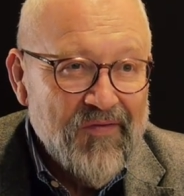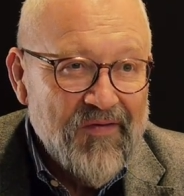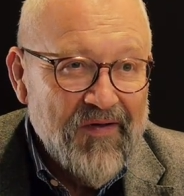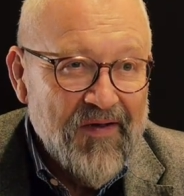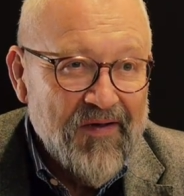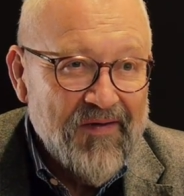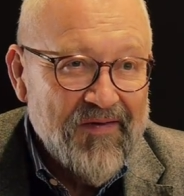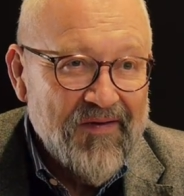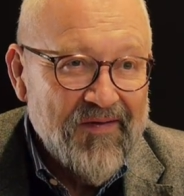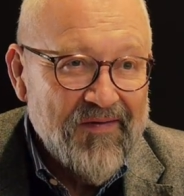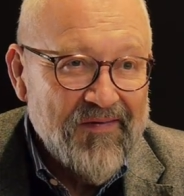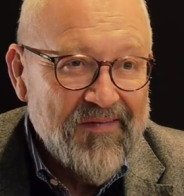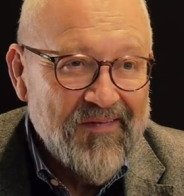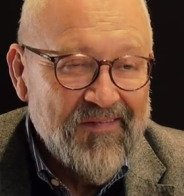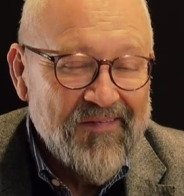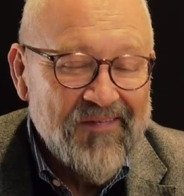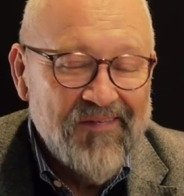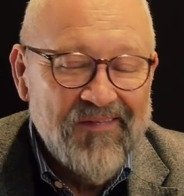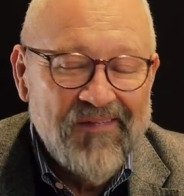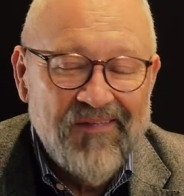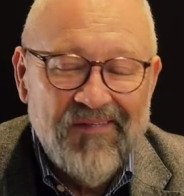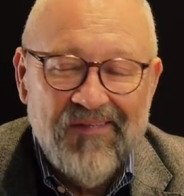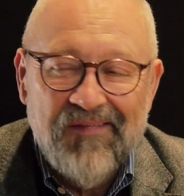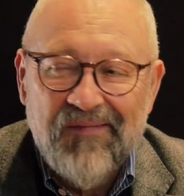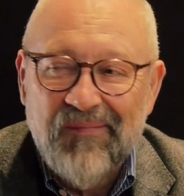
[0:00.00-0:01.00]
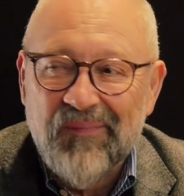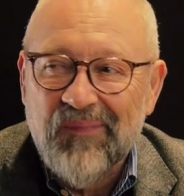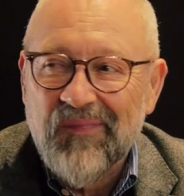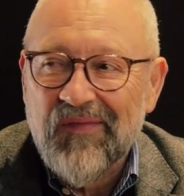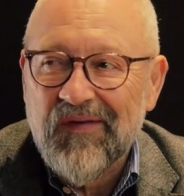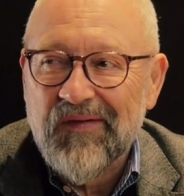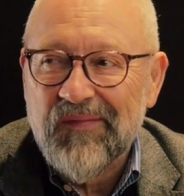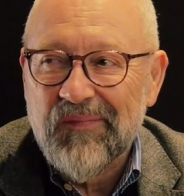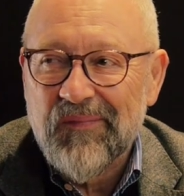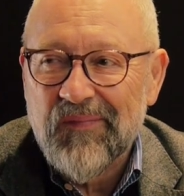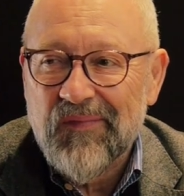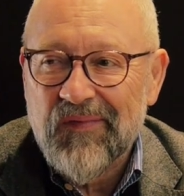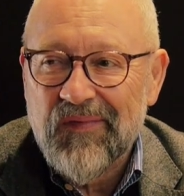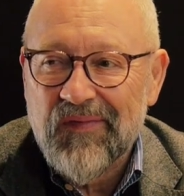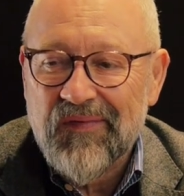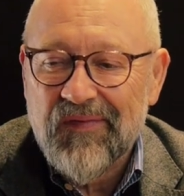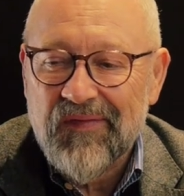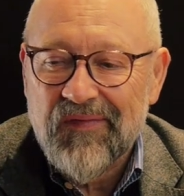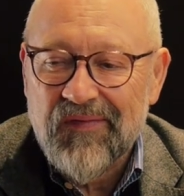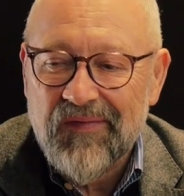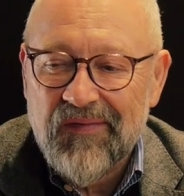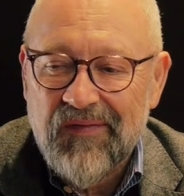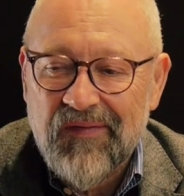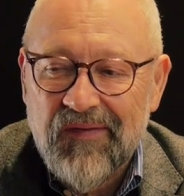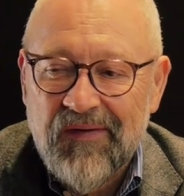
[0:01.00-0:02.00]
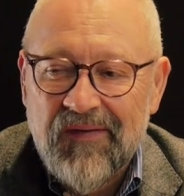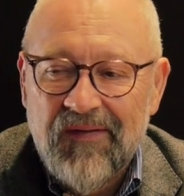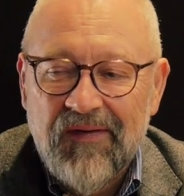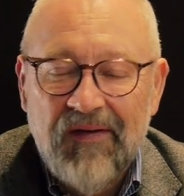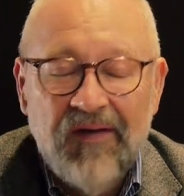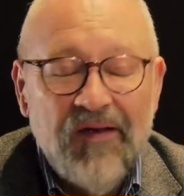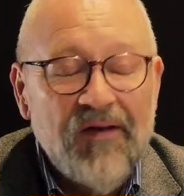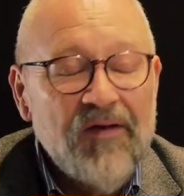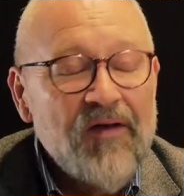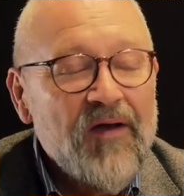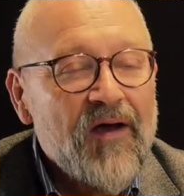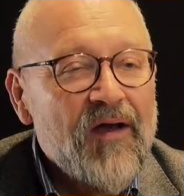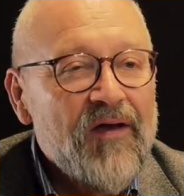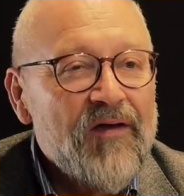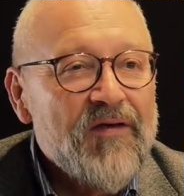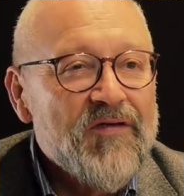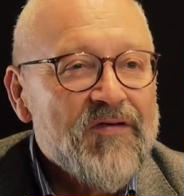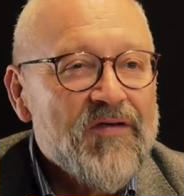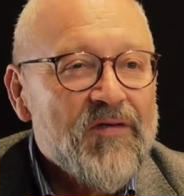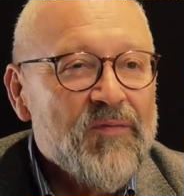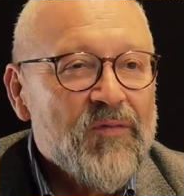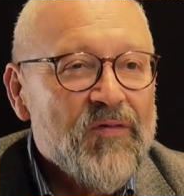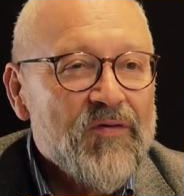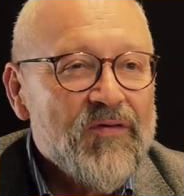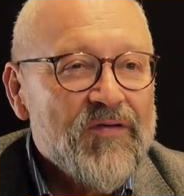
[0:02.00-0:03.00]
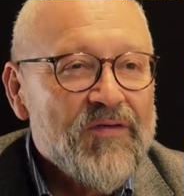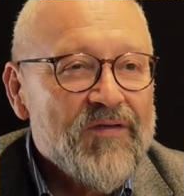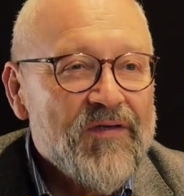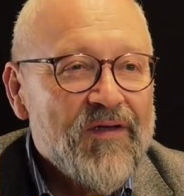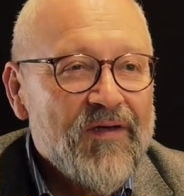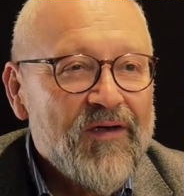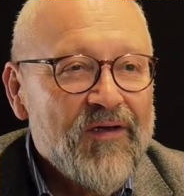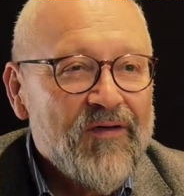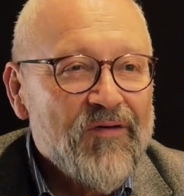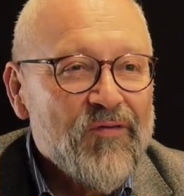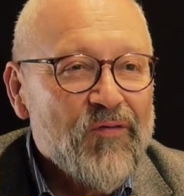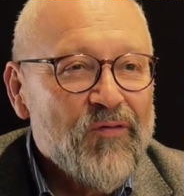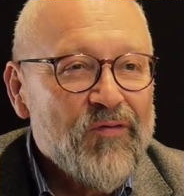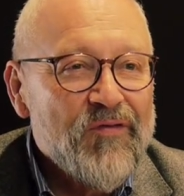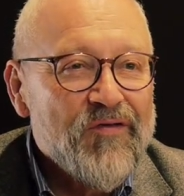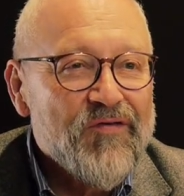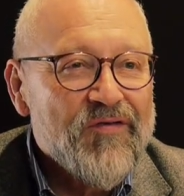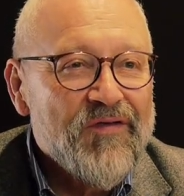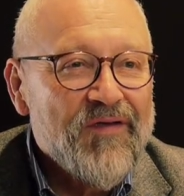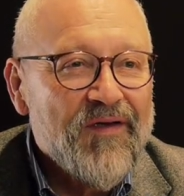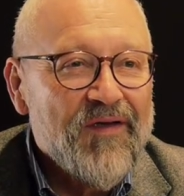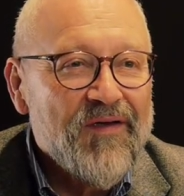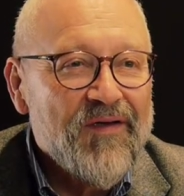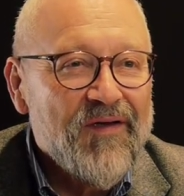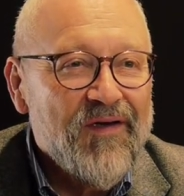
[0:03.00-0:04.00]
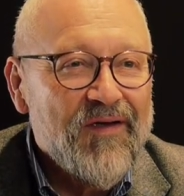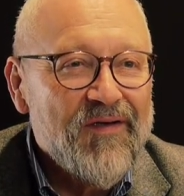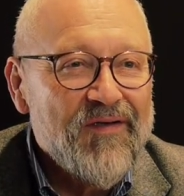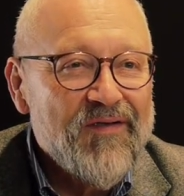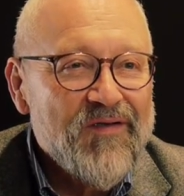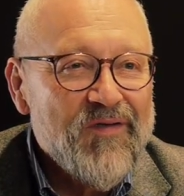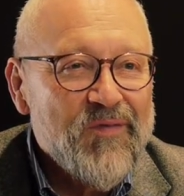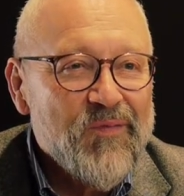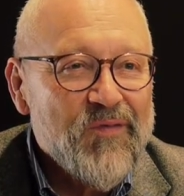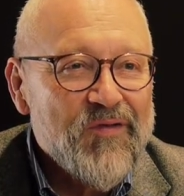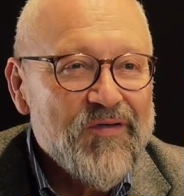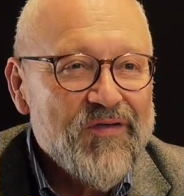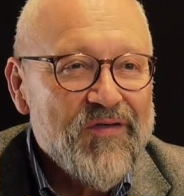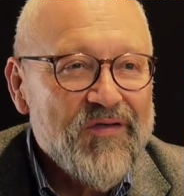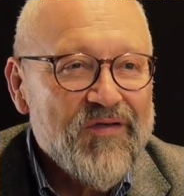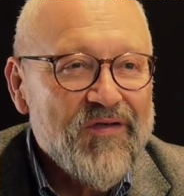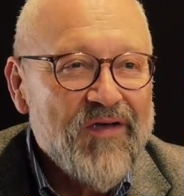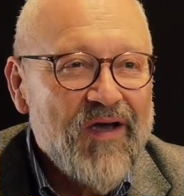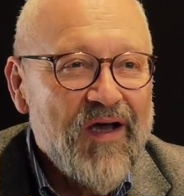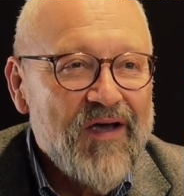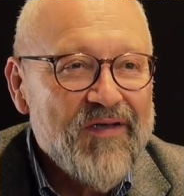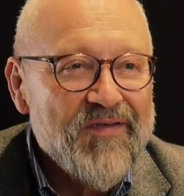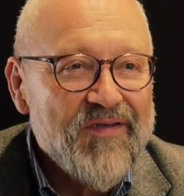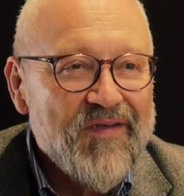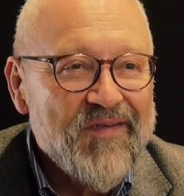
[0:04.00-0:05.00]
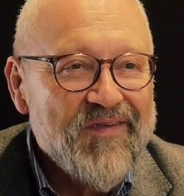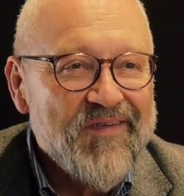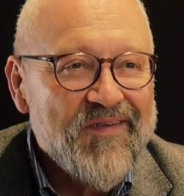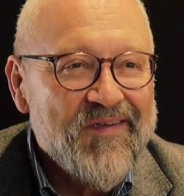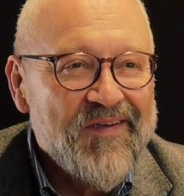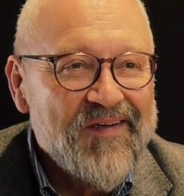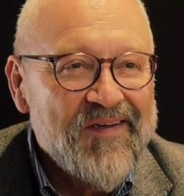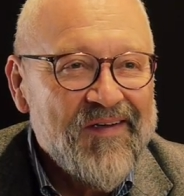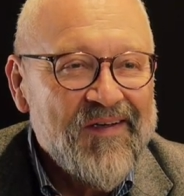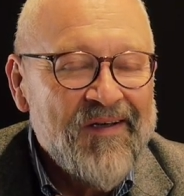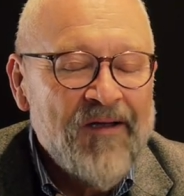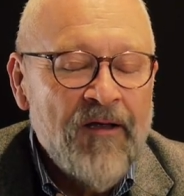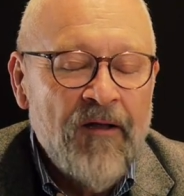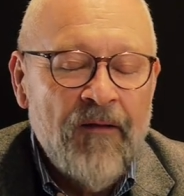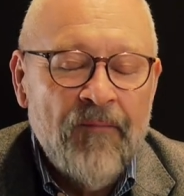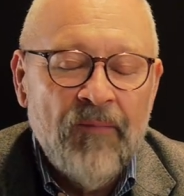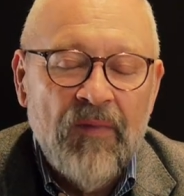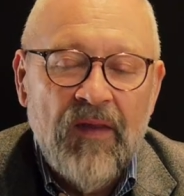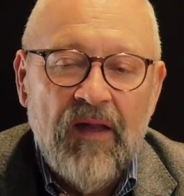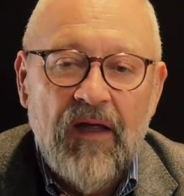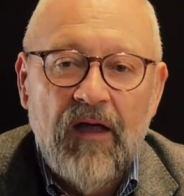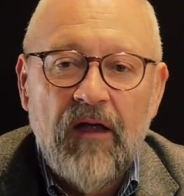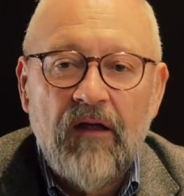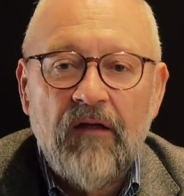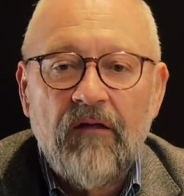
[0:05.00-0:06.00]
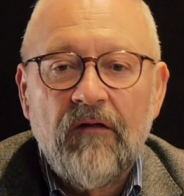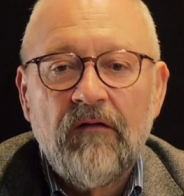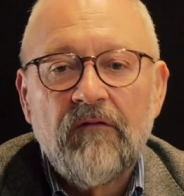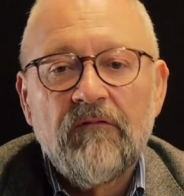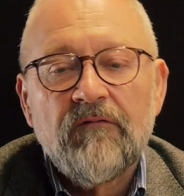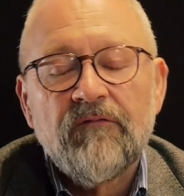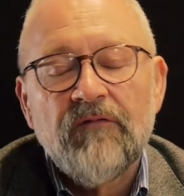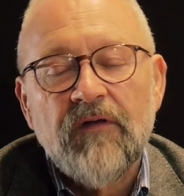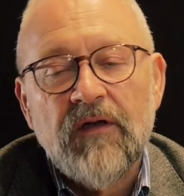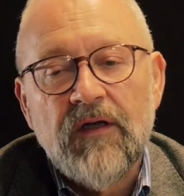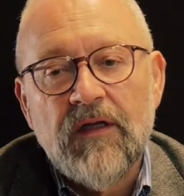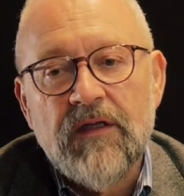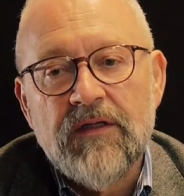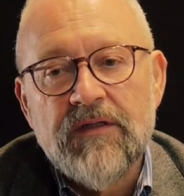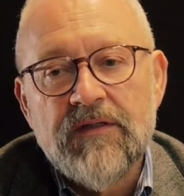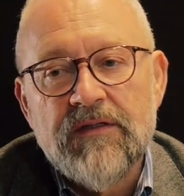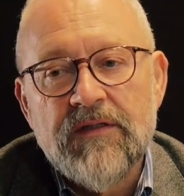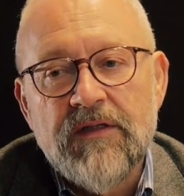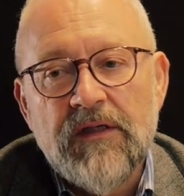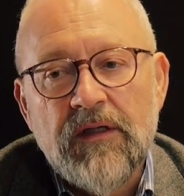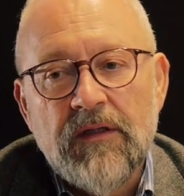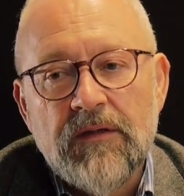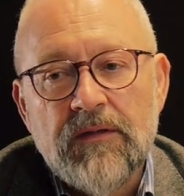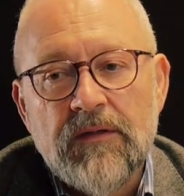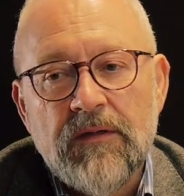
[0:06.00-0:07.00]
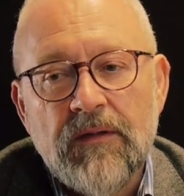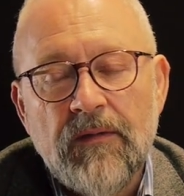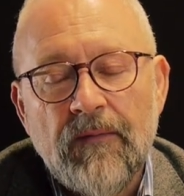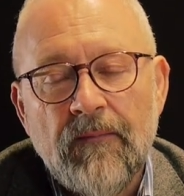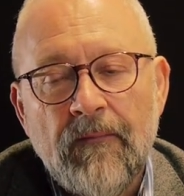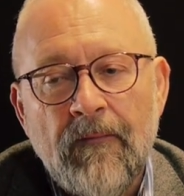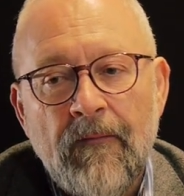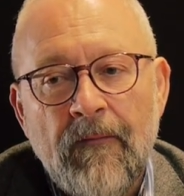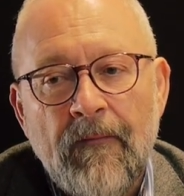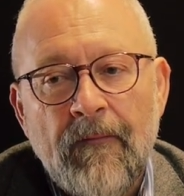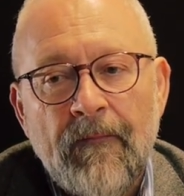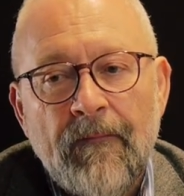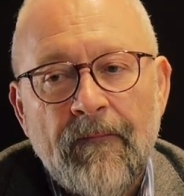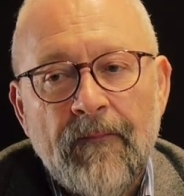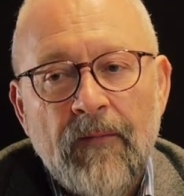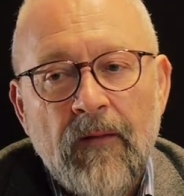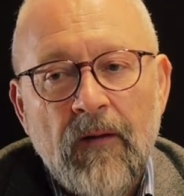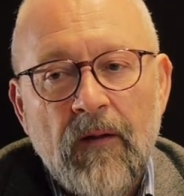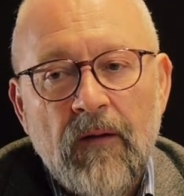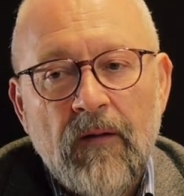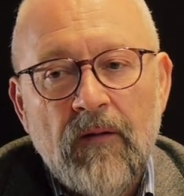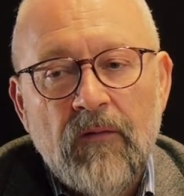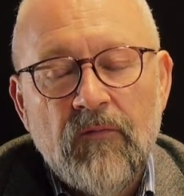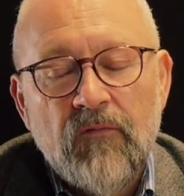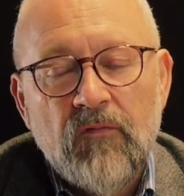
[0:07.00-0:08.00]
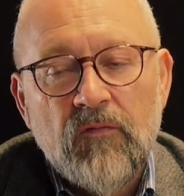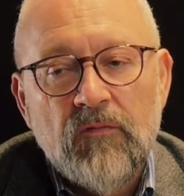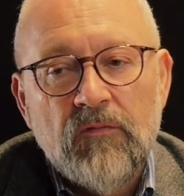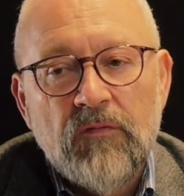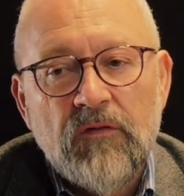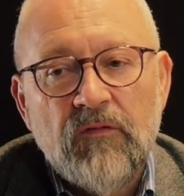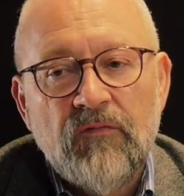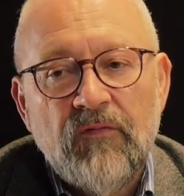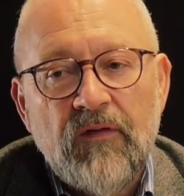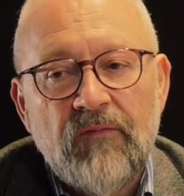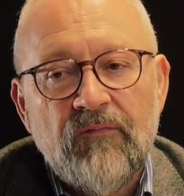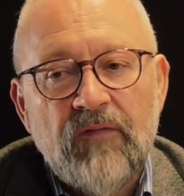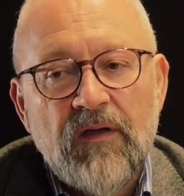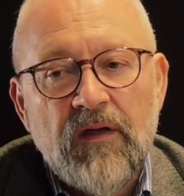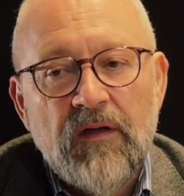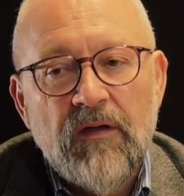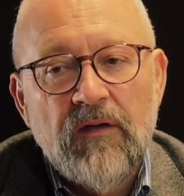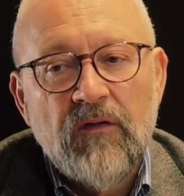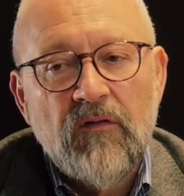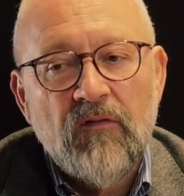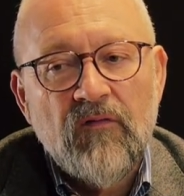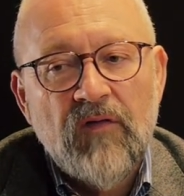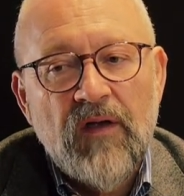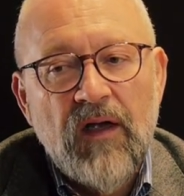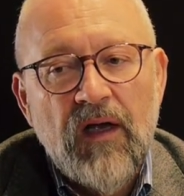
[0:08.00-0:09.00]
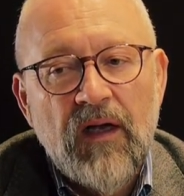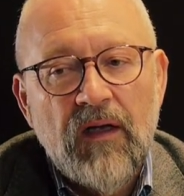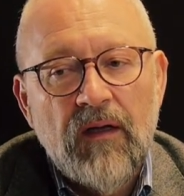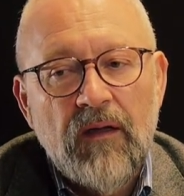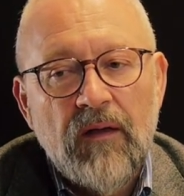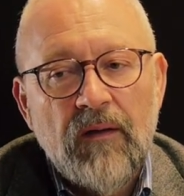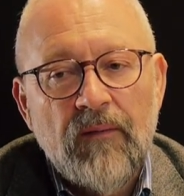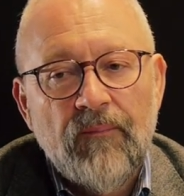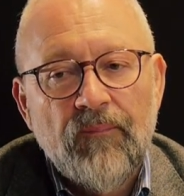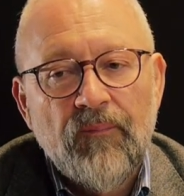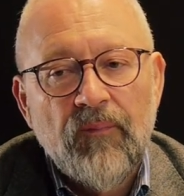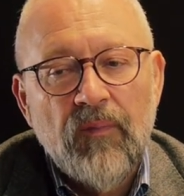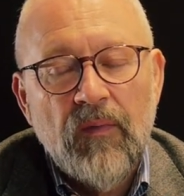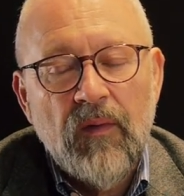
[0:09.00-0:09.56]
seinen ähm, Generalissimus, den katholischen Generalissimus des Kaisers äh, finanziert. So, und wenn wir sagen,